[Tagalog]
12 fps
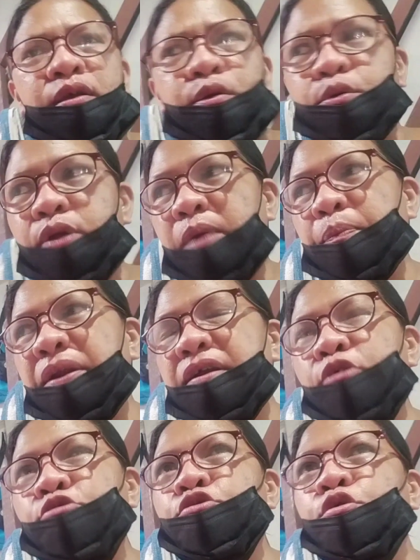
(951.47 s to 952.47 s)
Kunay
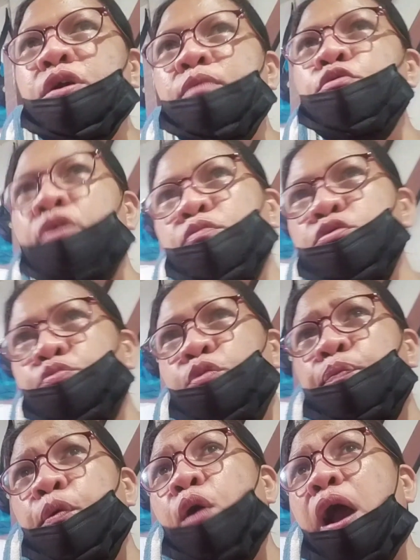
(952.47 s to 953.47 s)
ipanahon do nga murag
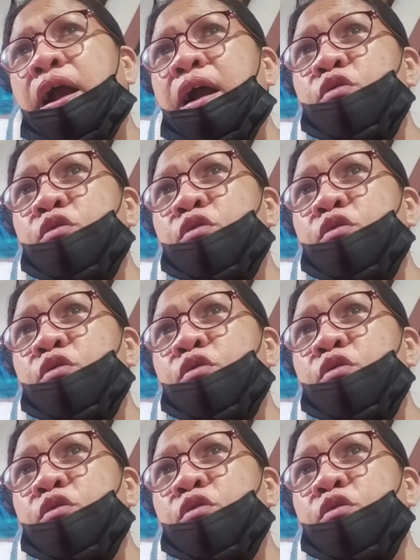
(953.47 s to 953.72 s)
mupuha gahong